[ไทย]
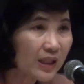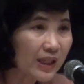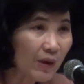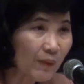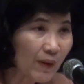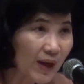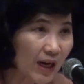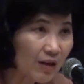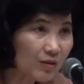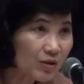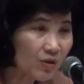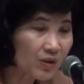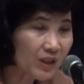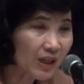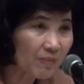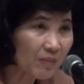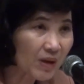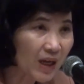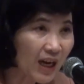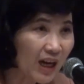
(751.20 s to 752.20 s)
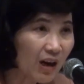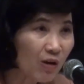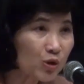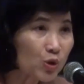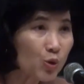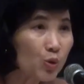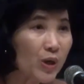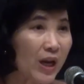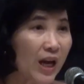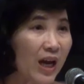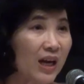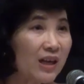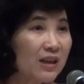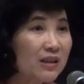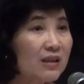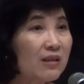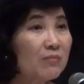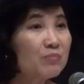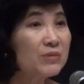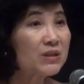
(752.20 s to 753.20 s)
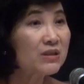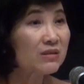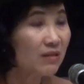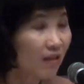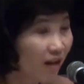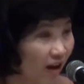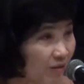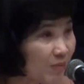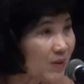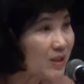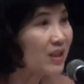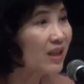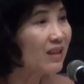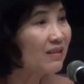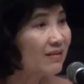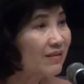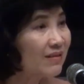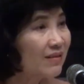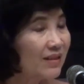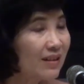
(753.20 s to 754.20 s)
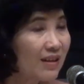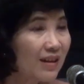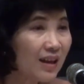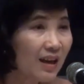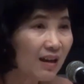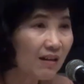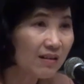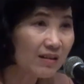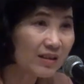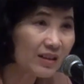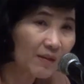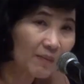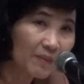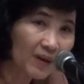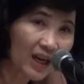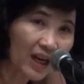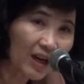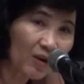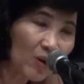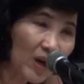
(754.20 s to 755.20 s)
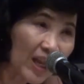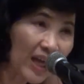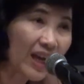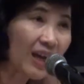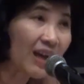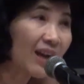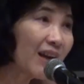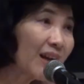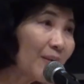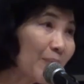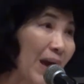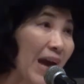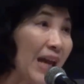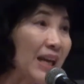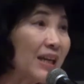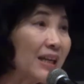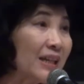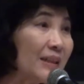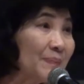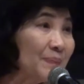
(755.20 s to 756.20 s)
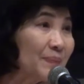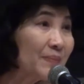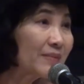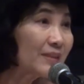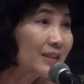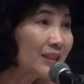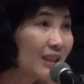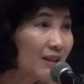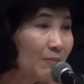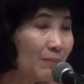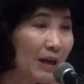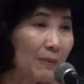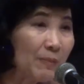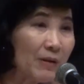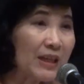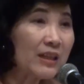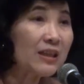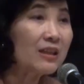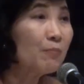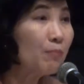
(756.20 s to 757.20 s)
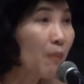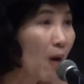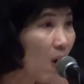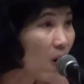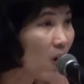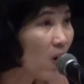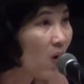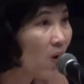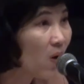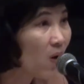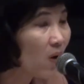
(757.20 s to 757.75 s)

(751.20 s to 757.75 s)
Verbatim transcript: แต่ว่าเราต้องนำเข้าทูน่าเกือบ ร้อยเปอร์เซ็นต์ แล้วก็นำเข้าเหล็กแผ่นเข้ามาผลิตกระป๋อง